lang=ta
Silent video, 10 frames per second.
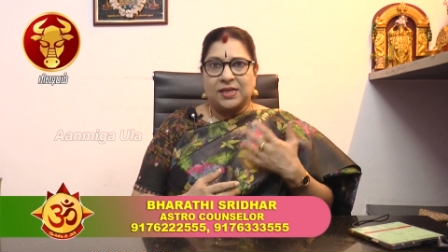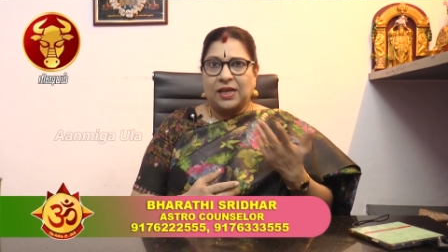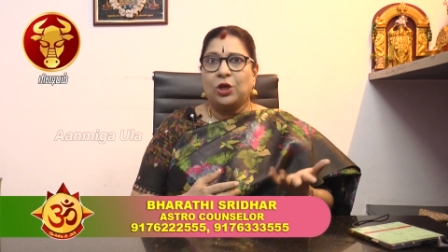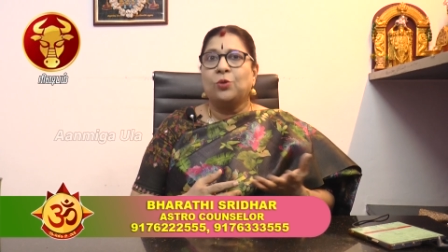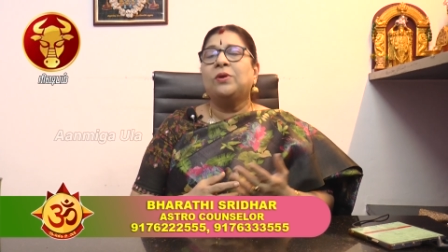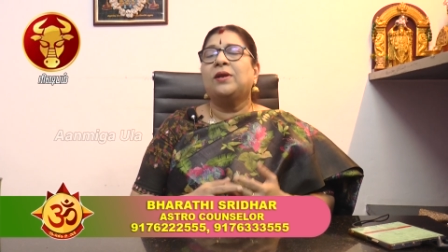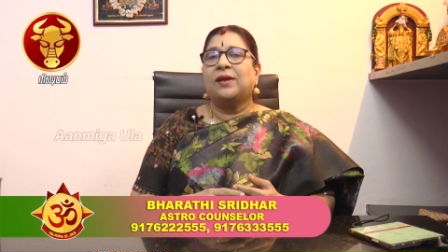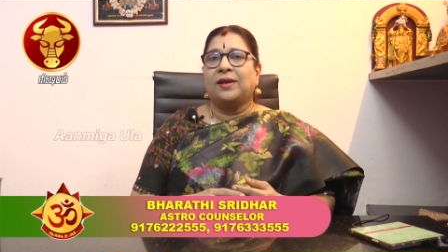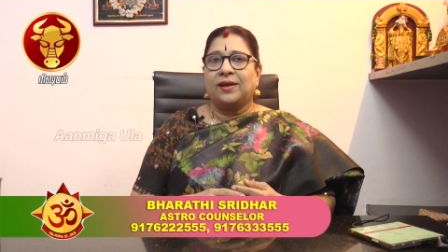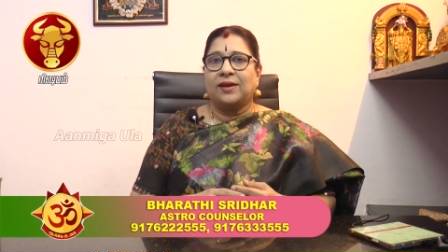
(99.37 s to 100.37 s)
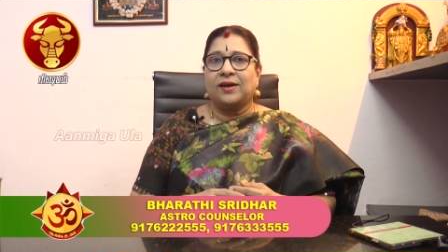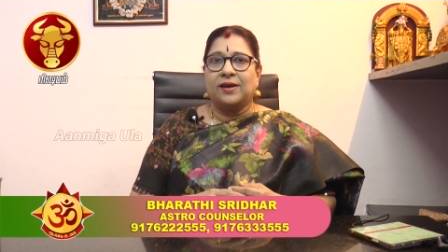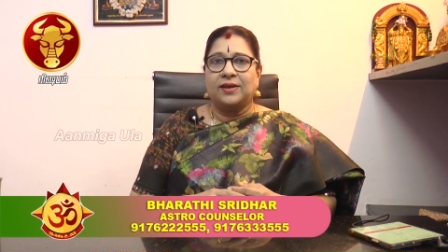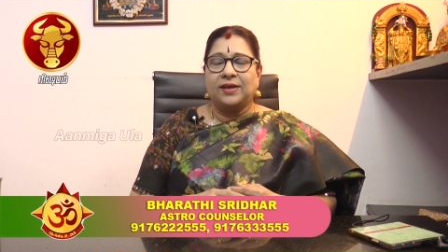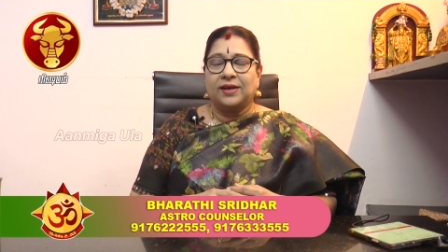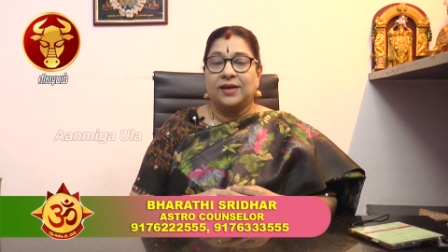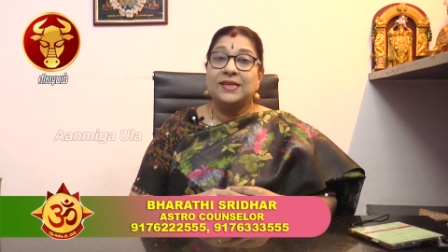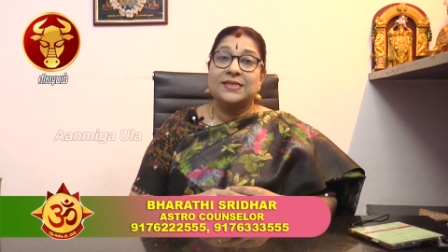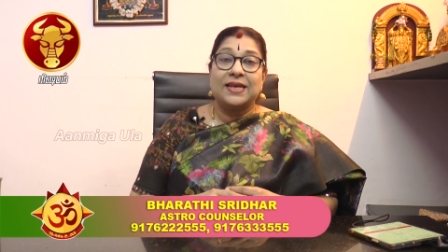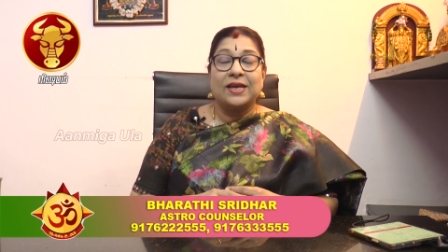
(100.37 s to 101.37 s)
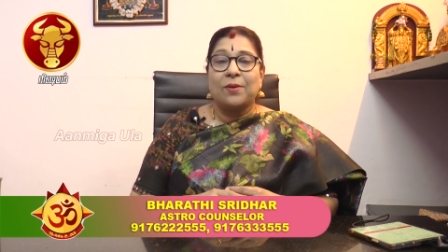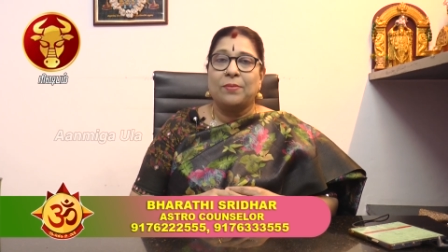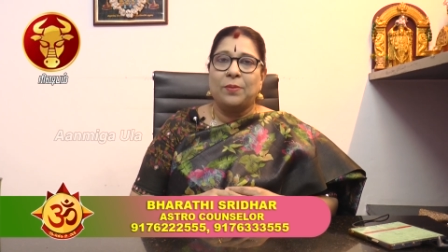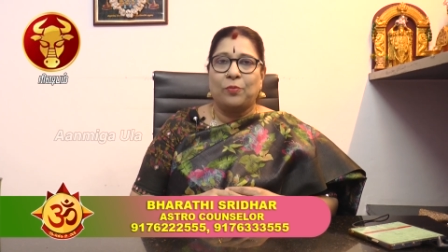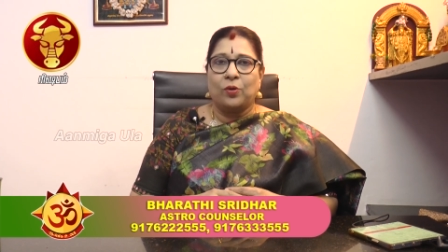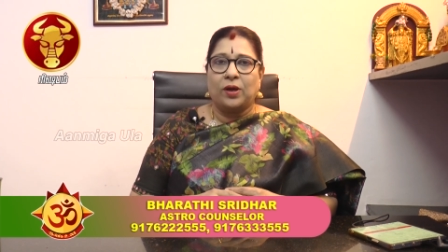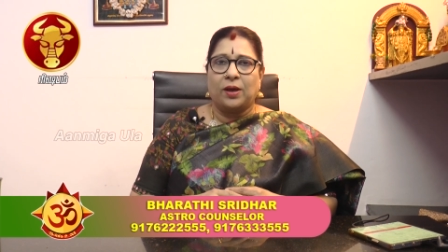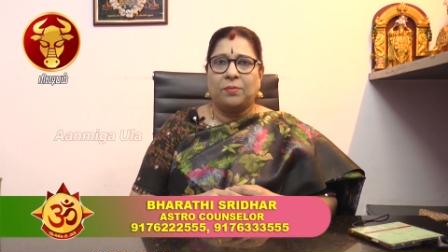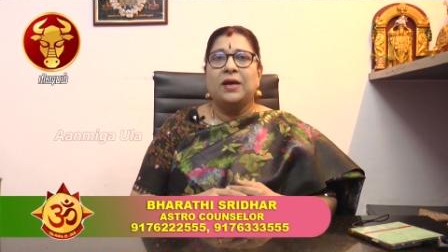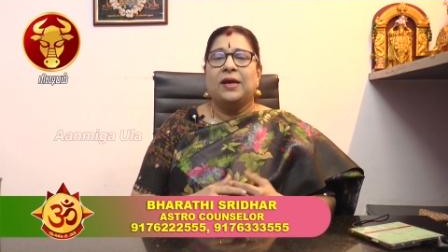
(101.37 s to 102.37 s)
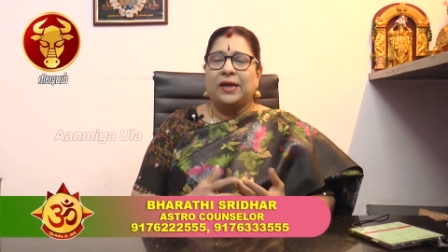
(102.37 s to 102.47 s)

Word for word: செய்யணும்னு நினைக்கிற காரியங்களை செய்யாமல் போகலாம்